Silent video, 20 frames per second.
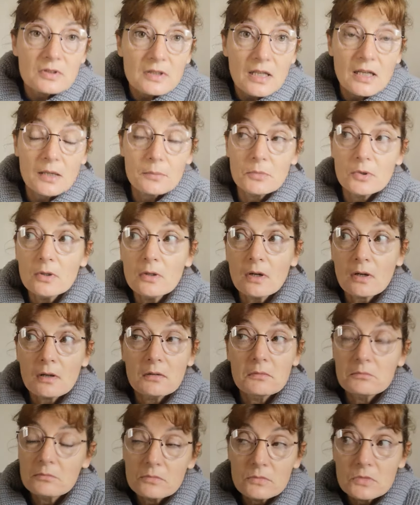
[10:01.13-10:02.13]
jusqu'à la mort.
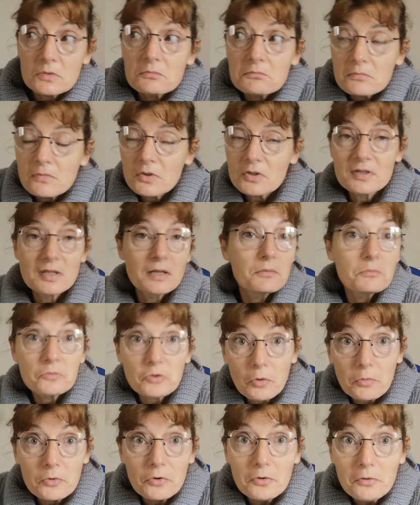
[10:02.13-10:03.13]

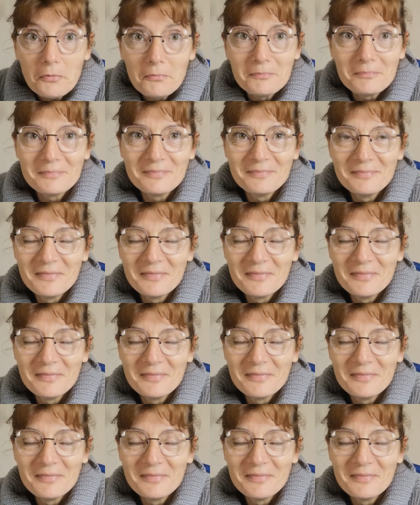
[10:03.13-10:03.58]
C'est tant mieux.